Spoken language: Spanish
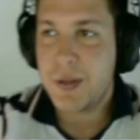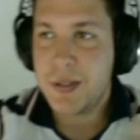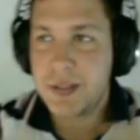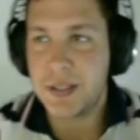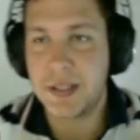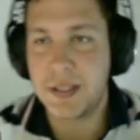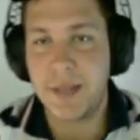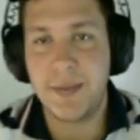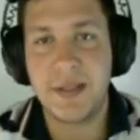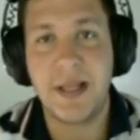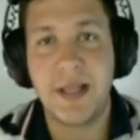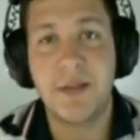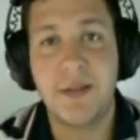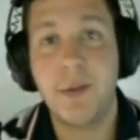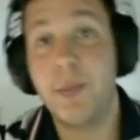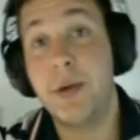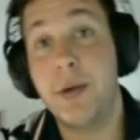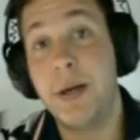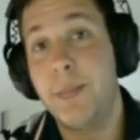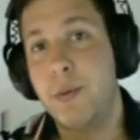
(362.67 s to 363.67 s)
se está evitando
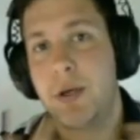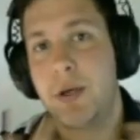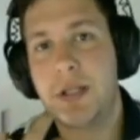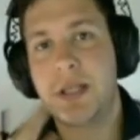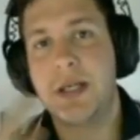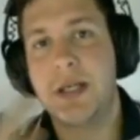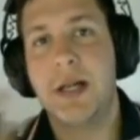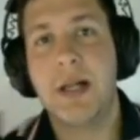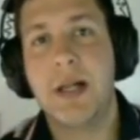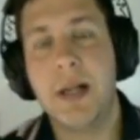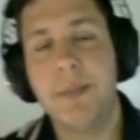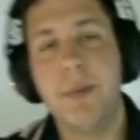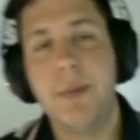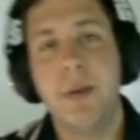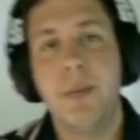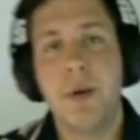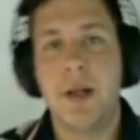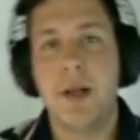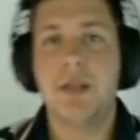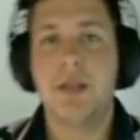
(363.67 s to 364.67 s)
poner puertas al campo,
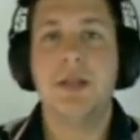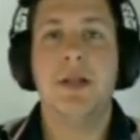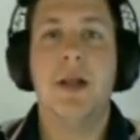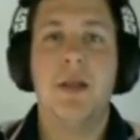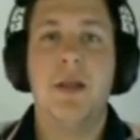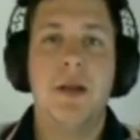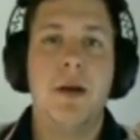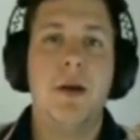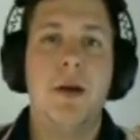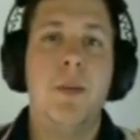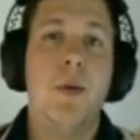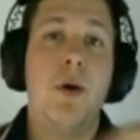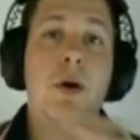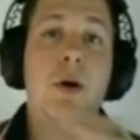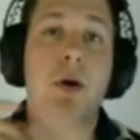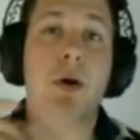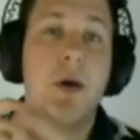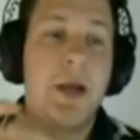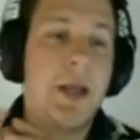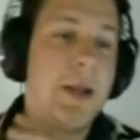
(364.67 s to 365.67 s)
por así decirlo, por
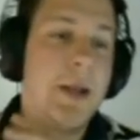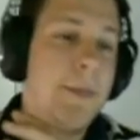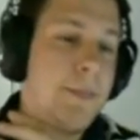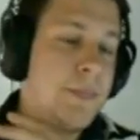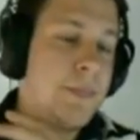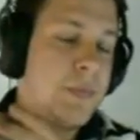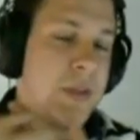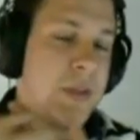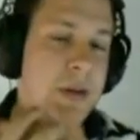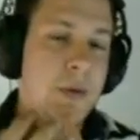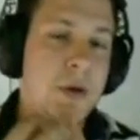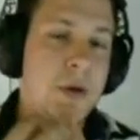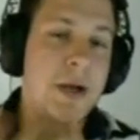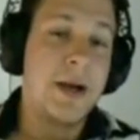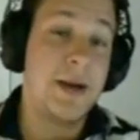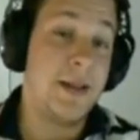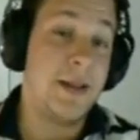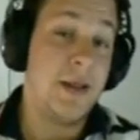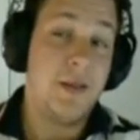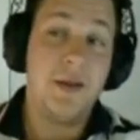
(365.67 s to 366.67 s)
lo que tenemos que
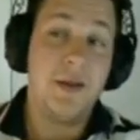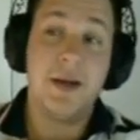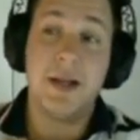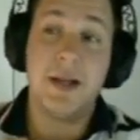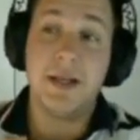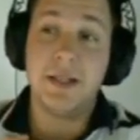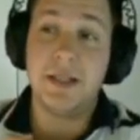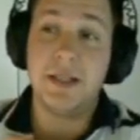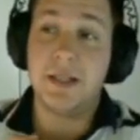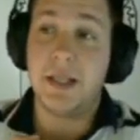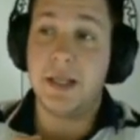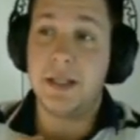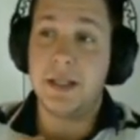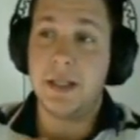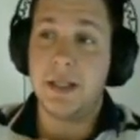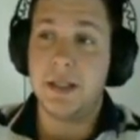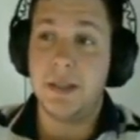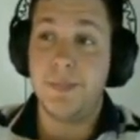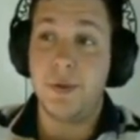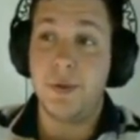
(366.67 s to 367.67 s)
agradecer que existan
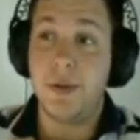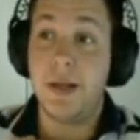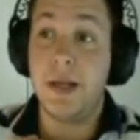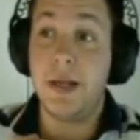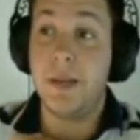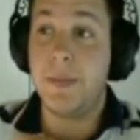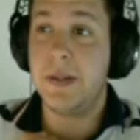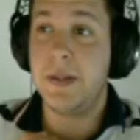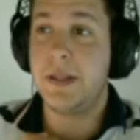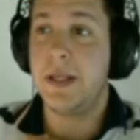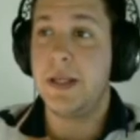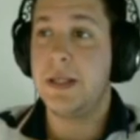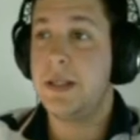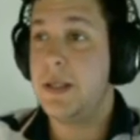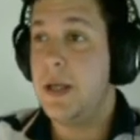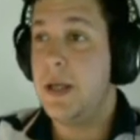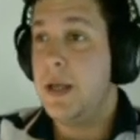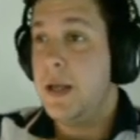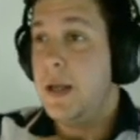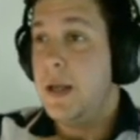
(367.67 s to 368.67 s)
este tipo de
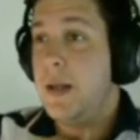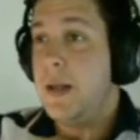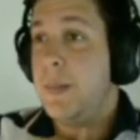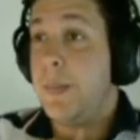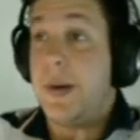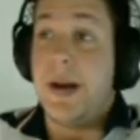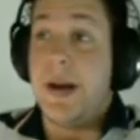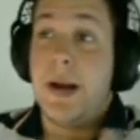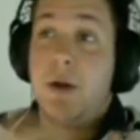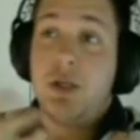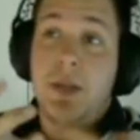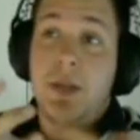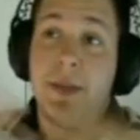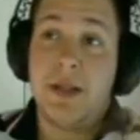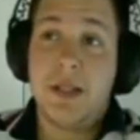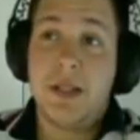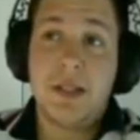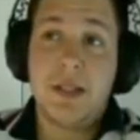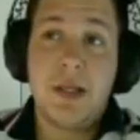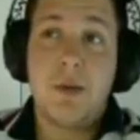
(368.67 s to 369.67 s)
límites para los
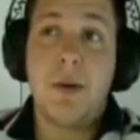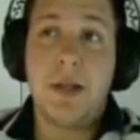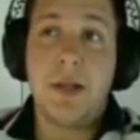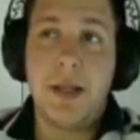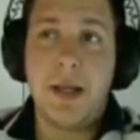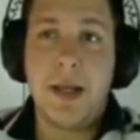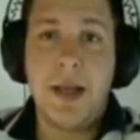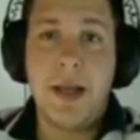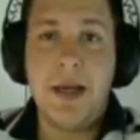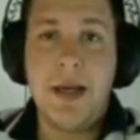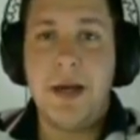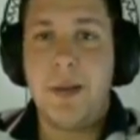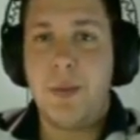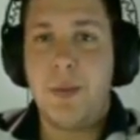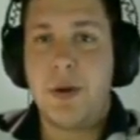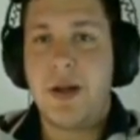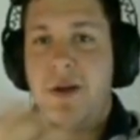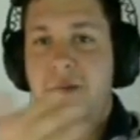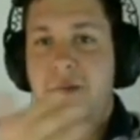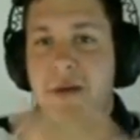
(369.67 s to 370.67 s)
amantes de cualquier género,
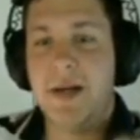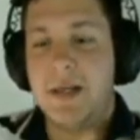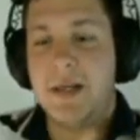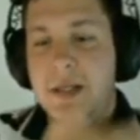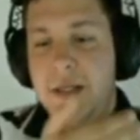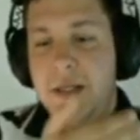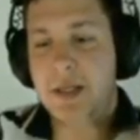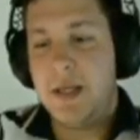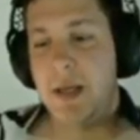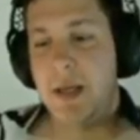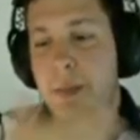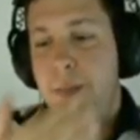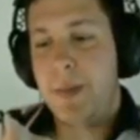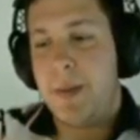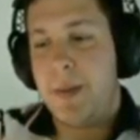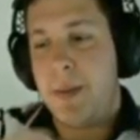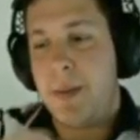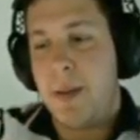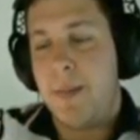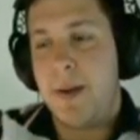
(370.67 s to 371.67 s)
porque al final
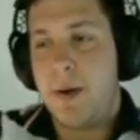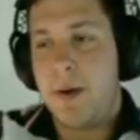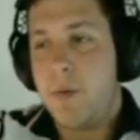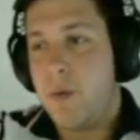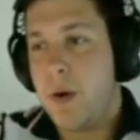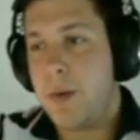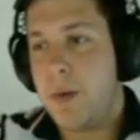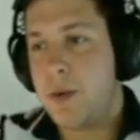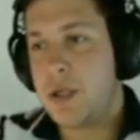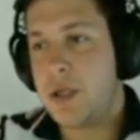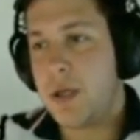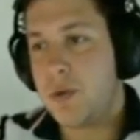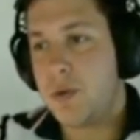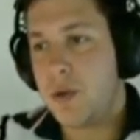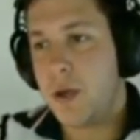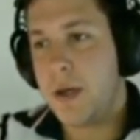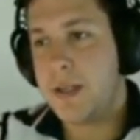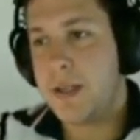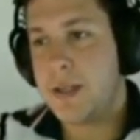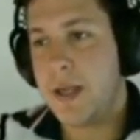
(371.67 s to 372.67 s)
siempre va a haber nuevos
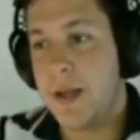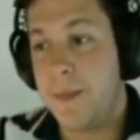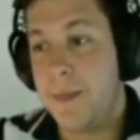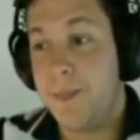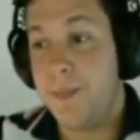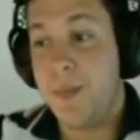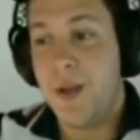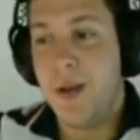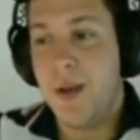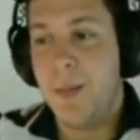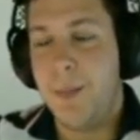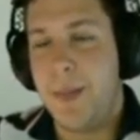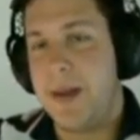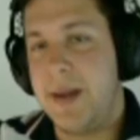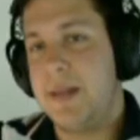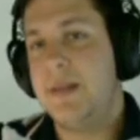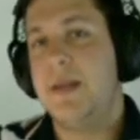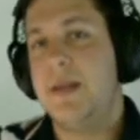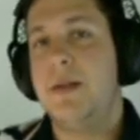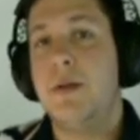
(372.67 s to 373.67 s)
autores que,
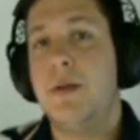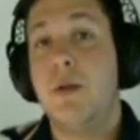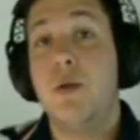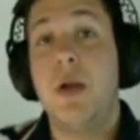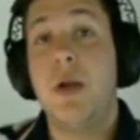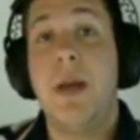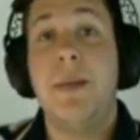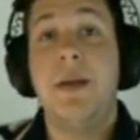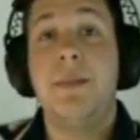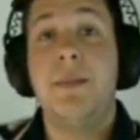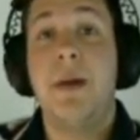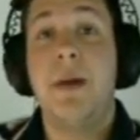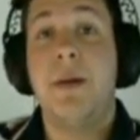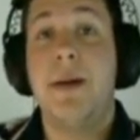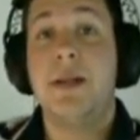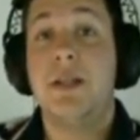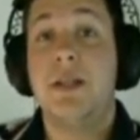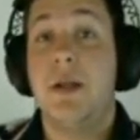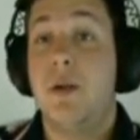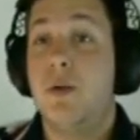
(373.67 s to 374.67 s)
partiendo de una misma
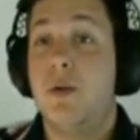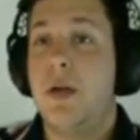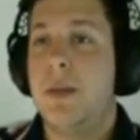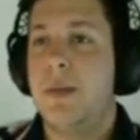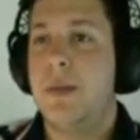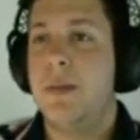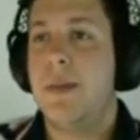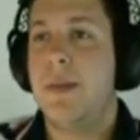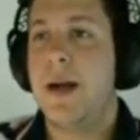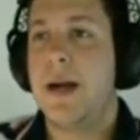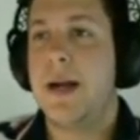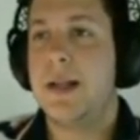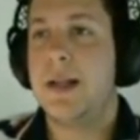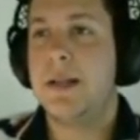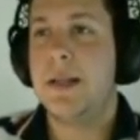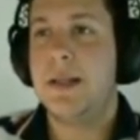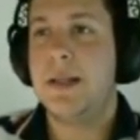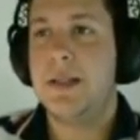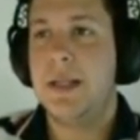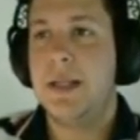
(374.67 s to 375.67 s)
base o de unas mismas
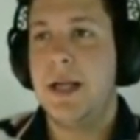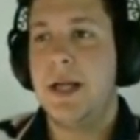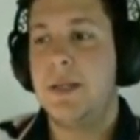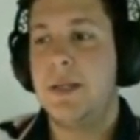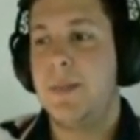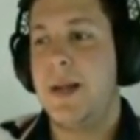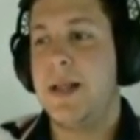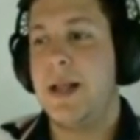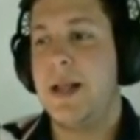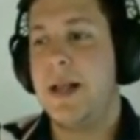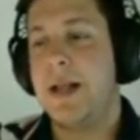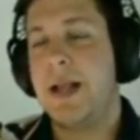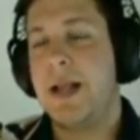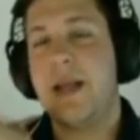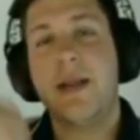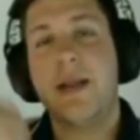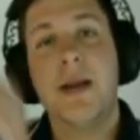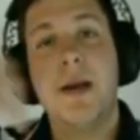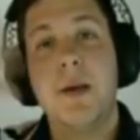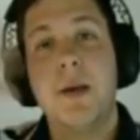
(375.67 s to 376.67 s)
características, van a
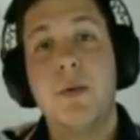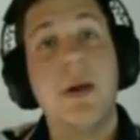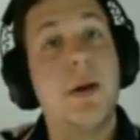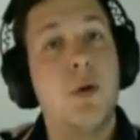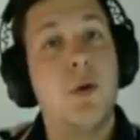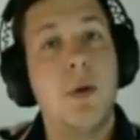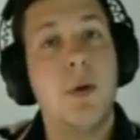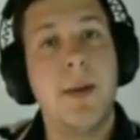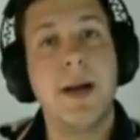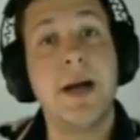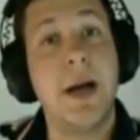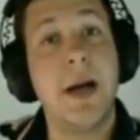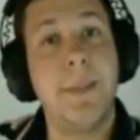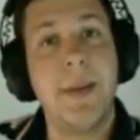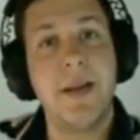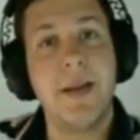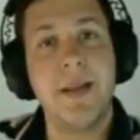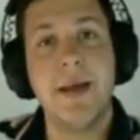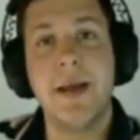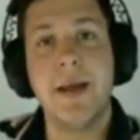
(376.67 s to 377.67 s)
añadirle una nueva
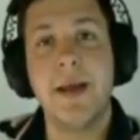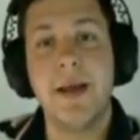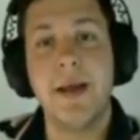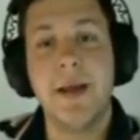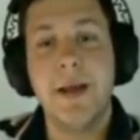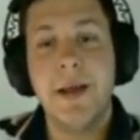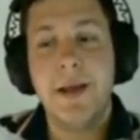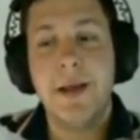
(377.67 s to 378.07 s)
capa de,